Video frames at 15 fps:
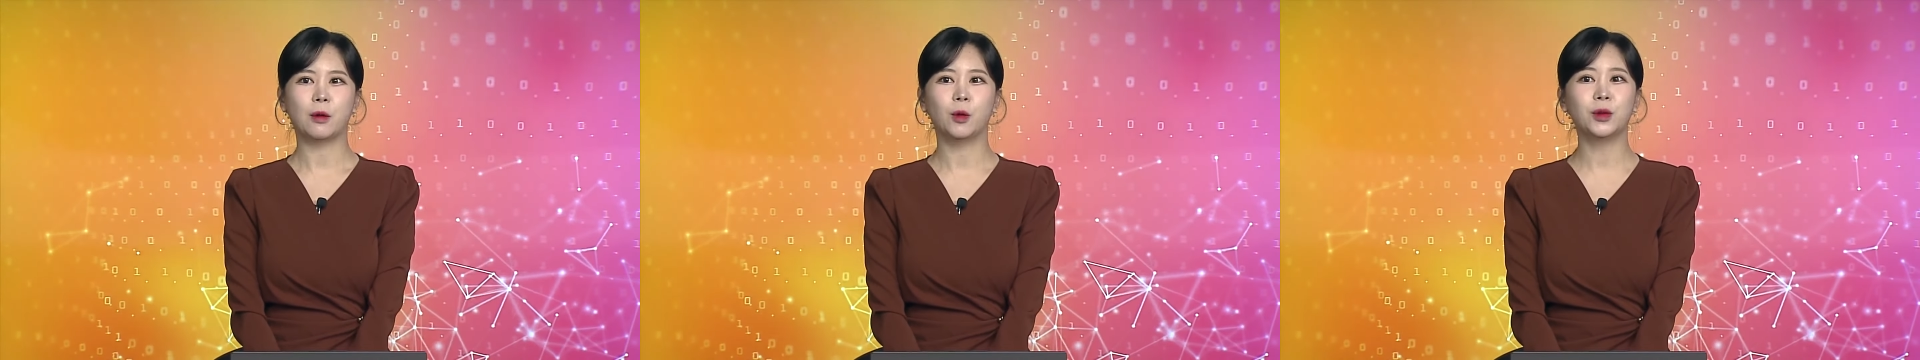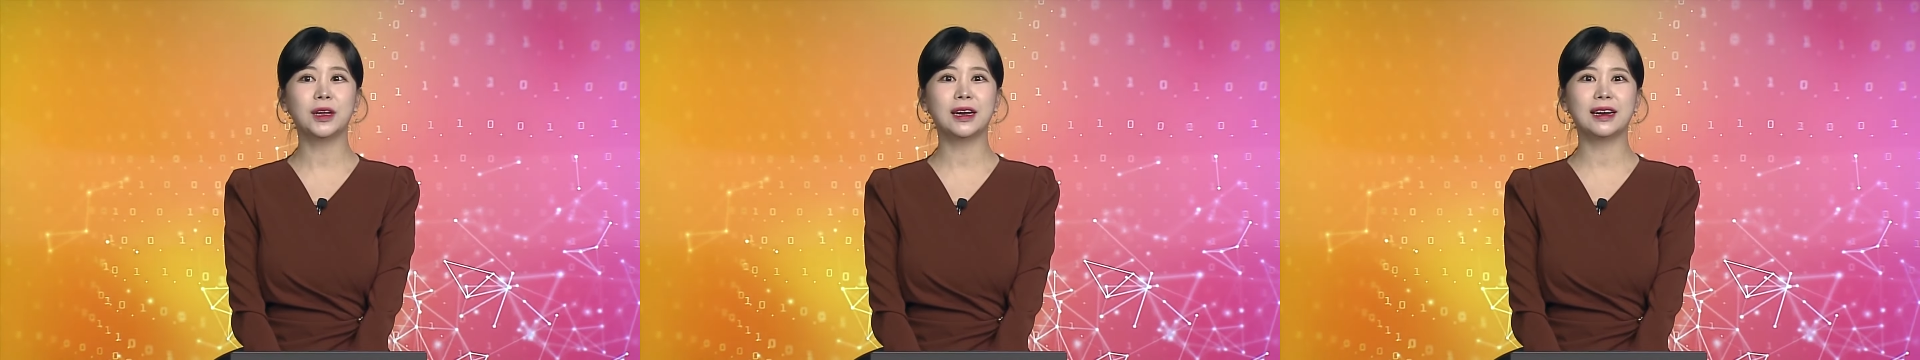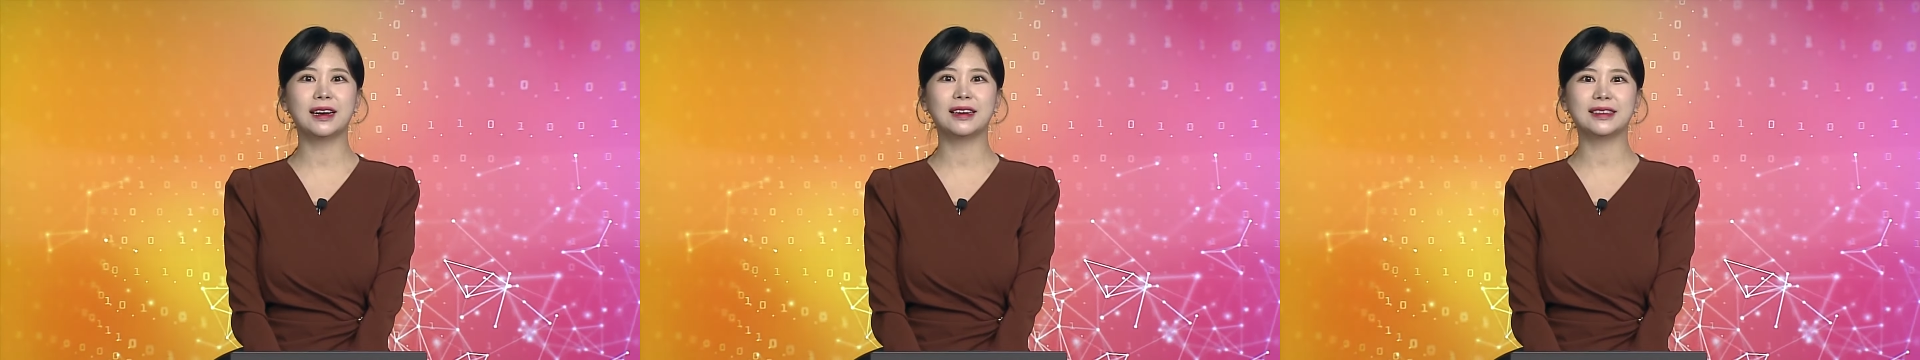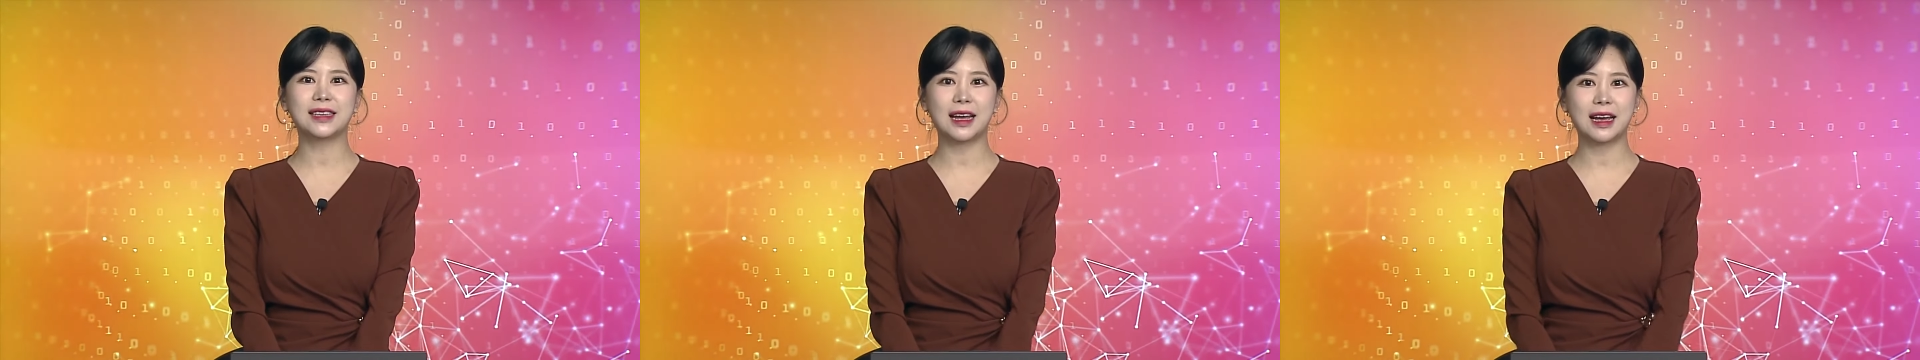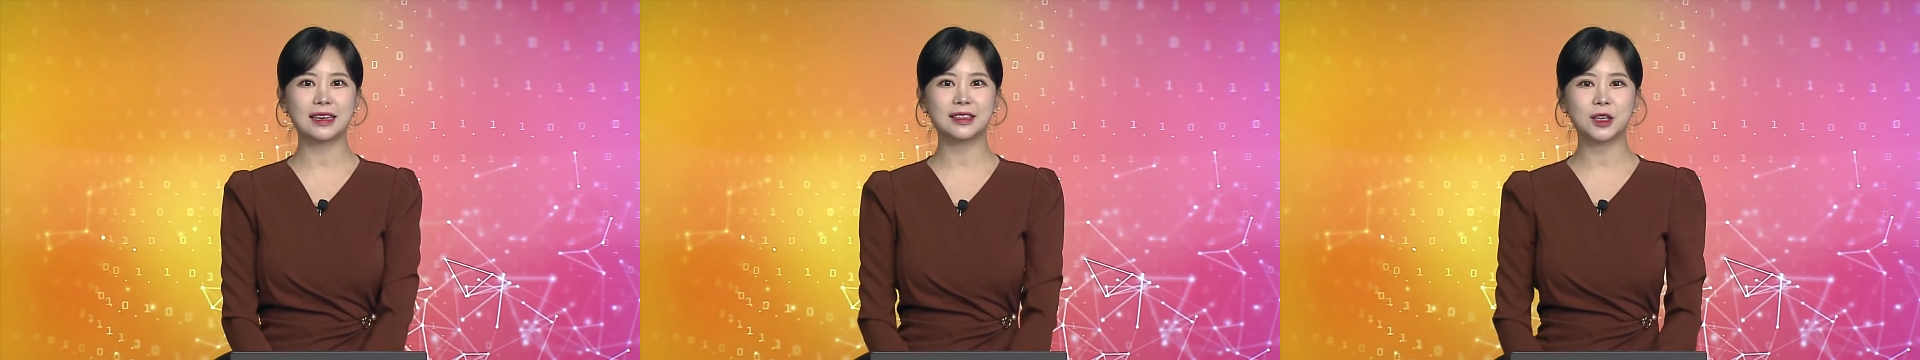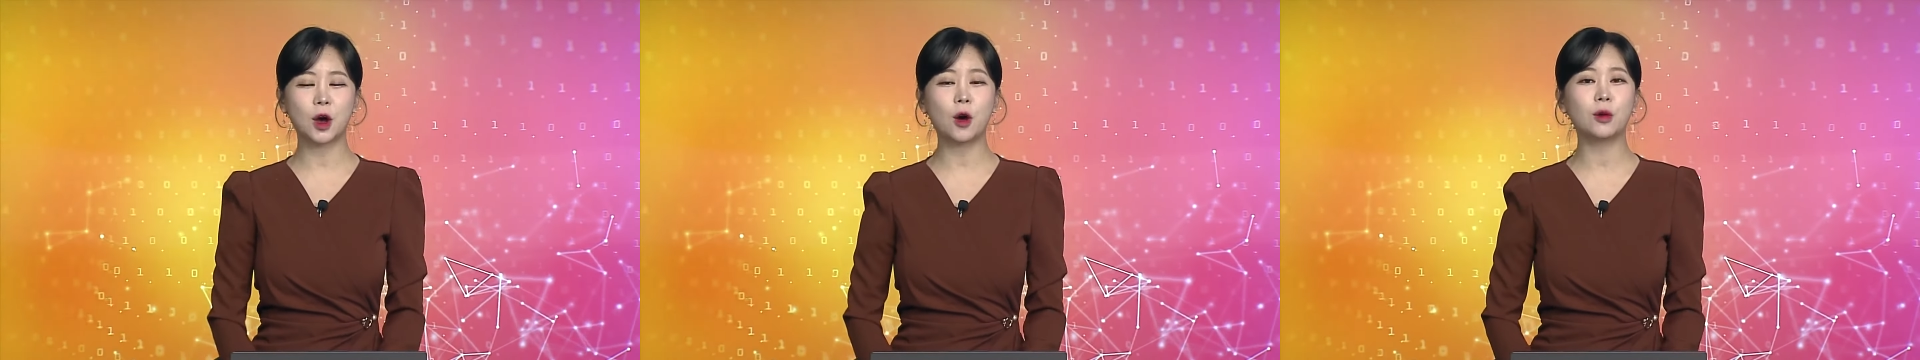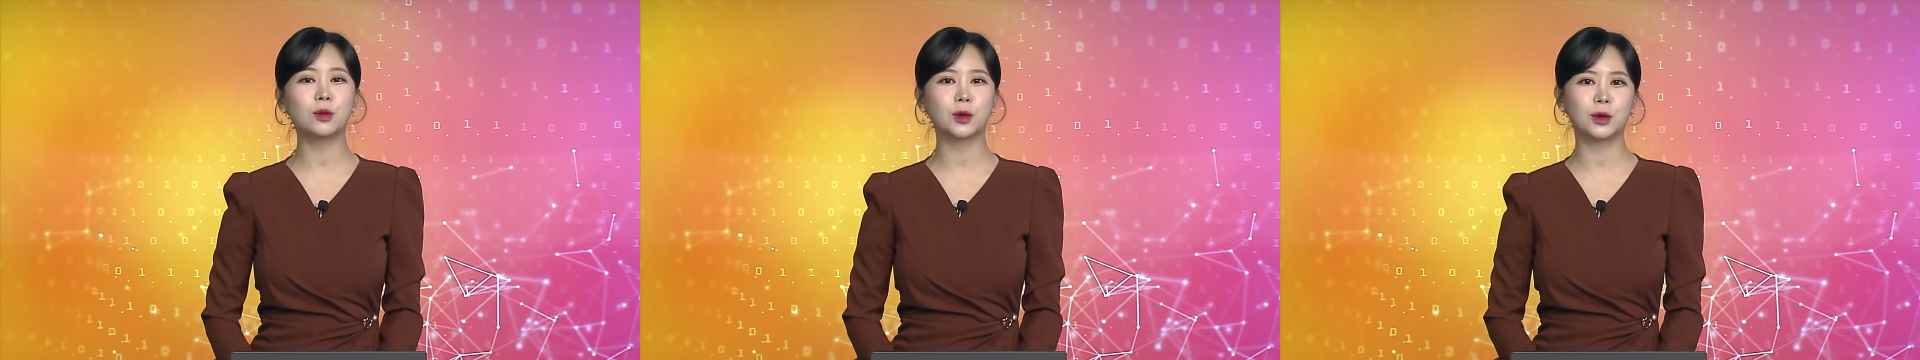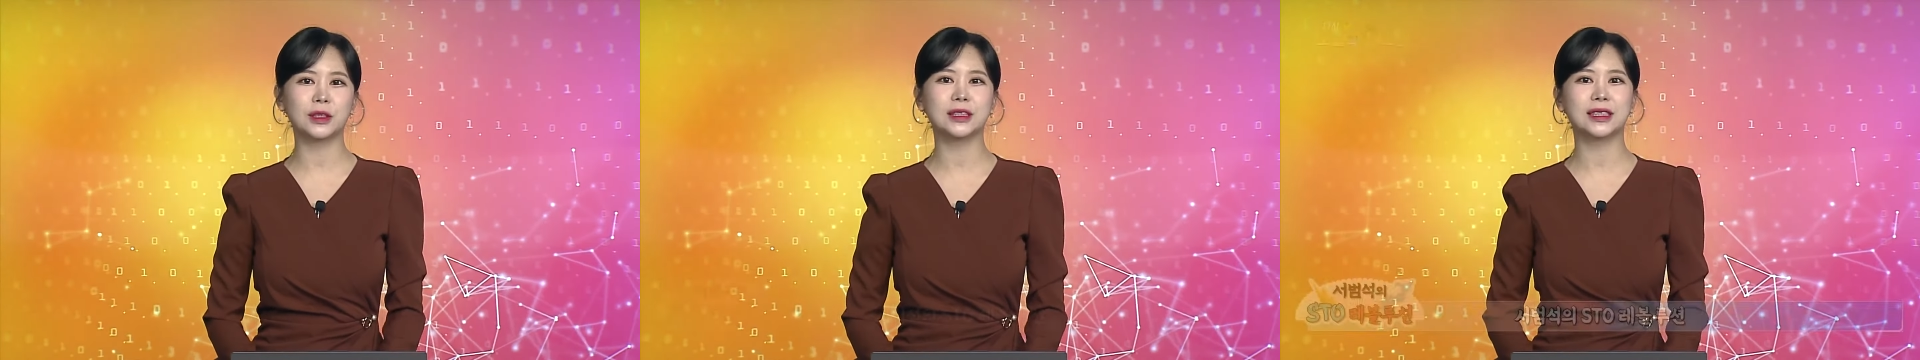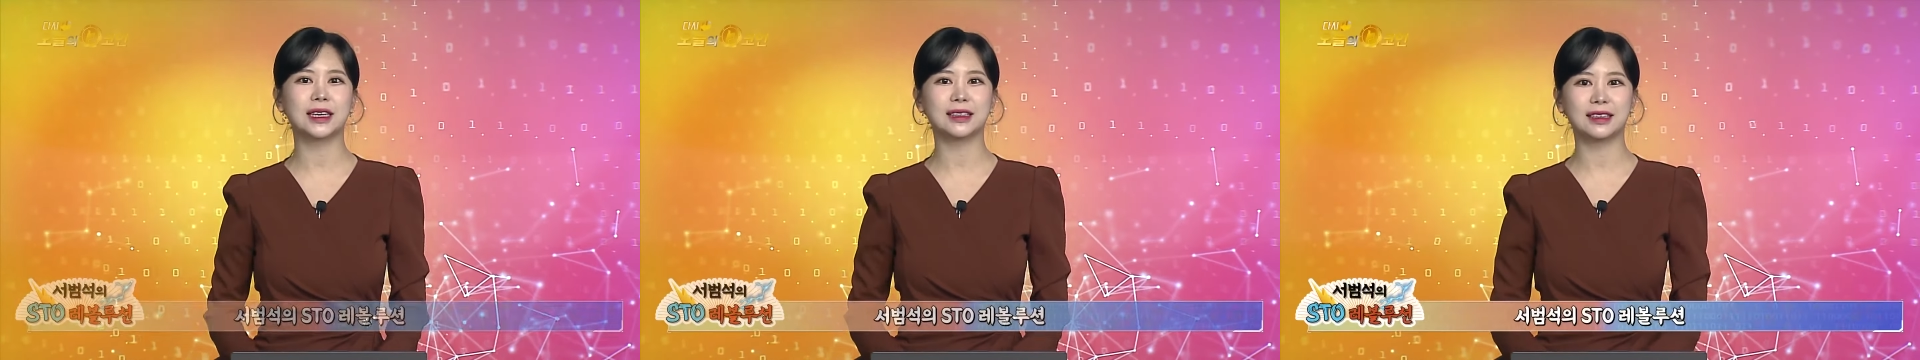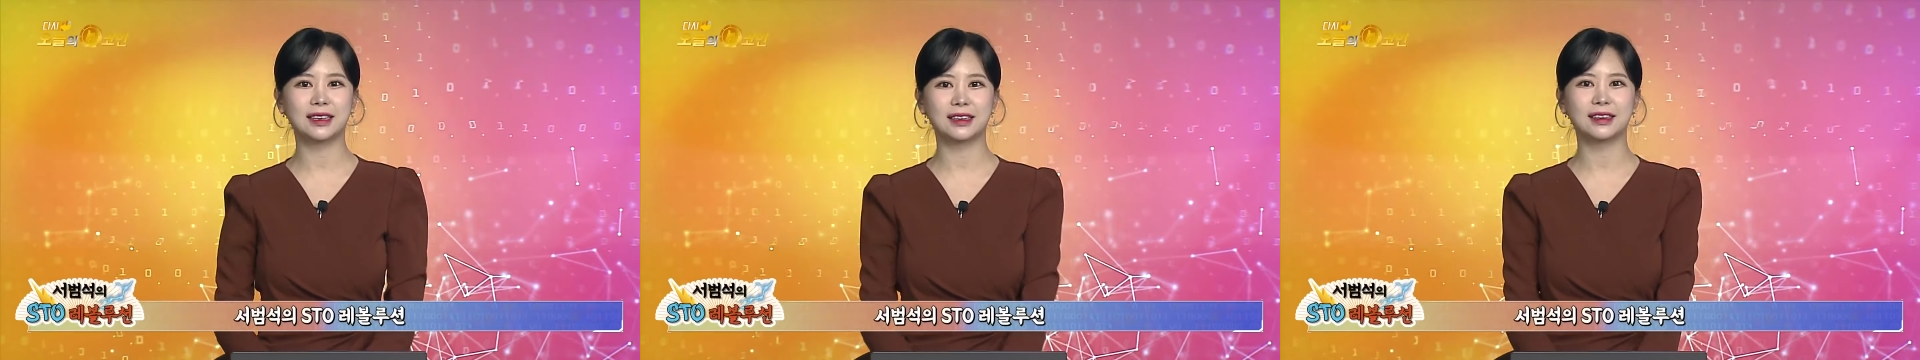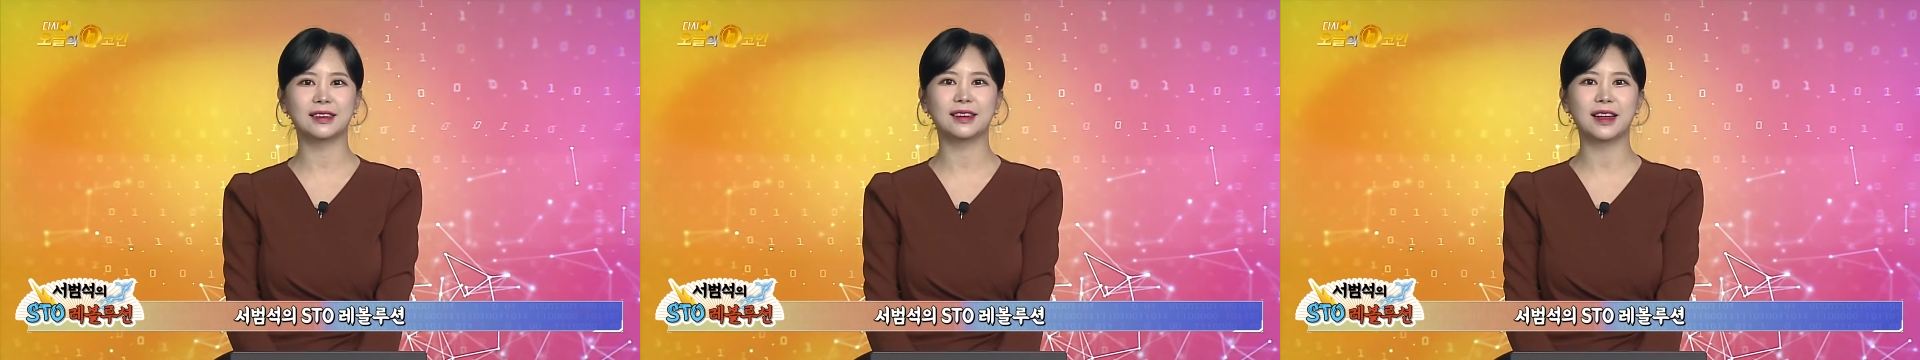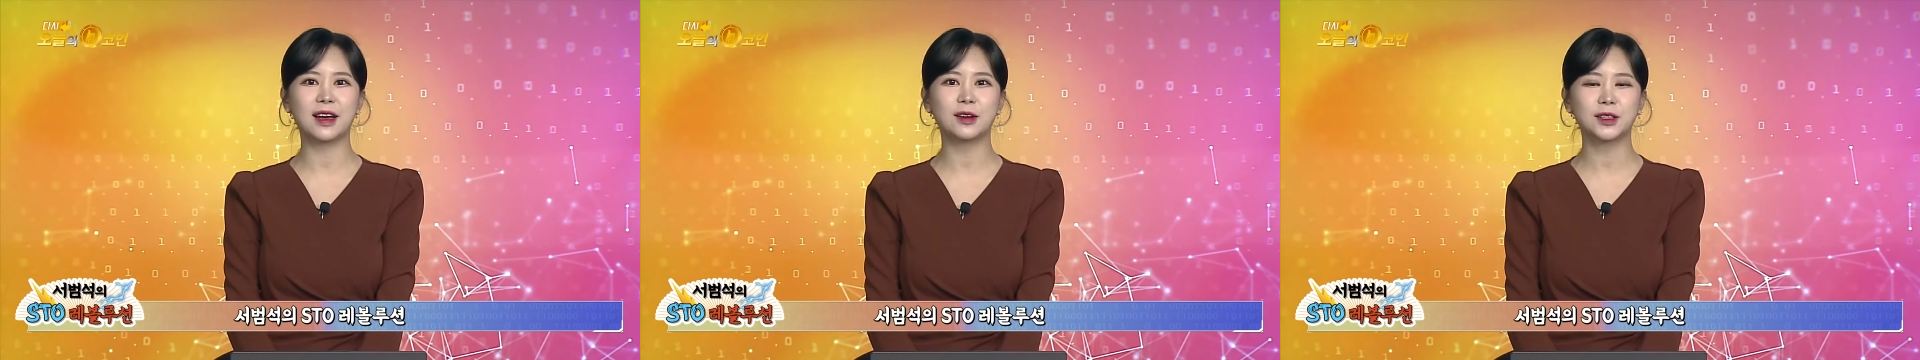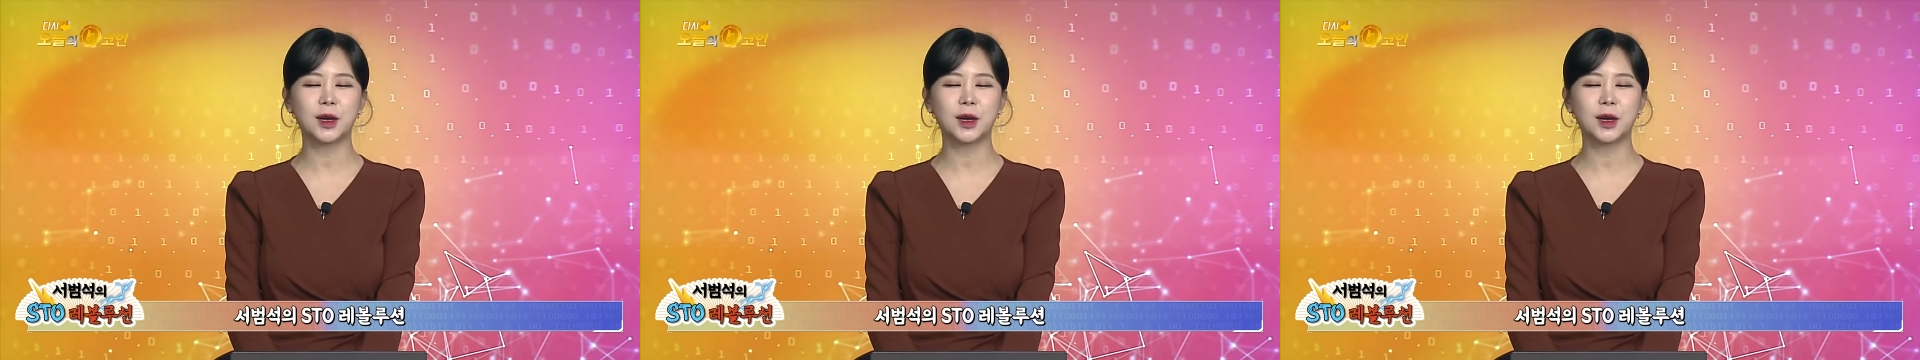오늘 새해 처음으로 인사드리는데요.